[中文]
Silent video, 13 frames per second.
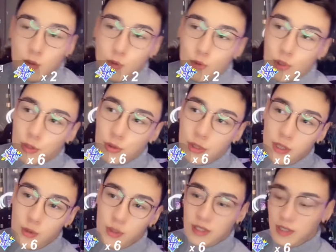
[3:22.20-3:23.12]
我觉
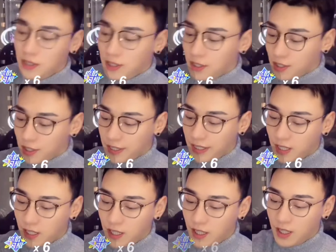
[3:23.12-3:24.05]
得我自己是一
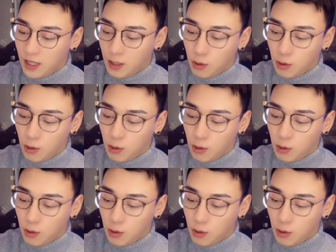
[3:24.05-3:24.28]
个